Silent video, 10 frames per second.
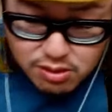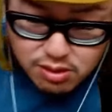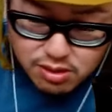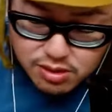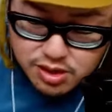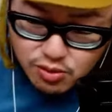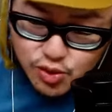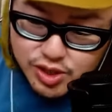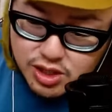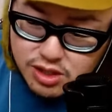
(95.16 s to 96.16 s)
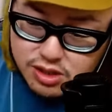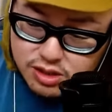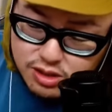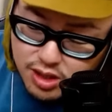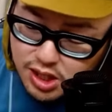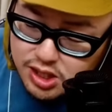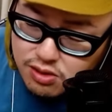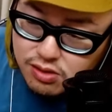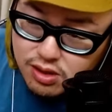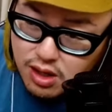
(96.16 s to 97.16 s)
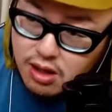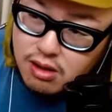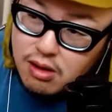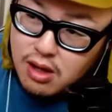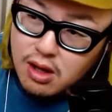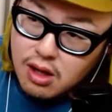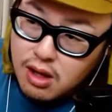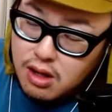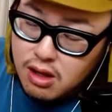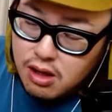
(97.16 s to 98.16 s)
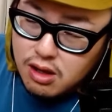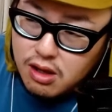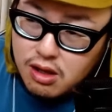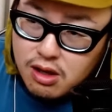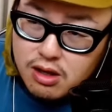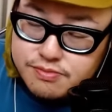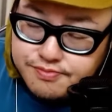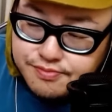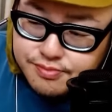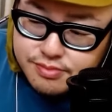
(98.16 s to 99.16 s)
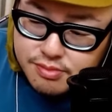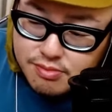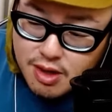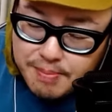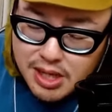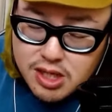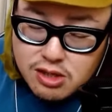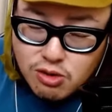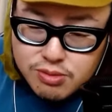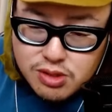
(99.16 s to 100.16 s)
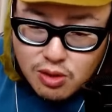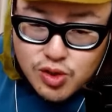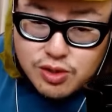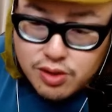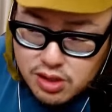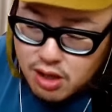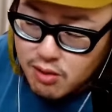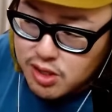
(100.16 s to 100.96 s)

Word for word: あのー、日本シリーズ勝ち抜いて、えー、パリーグをぶっ倒してください。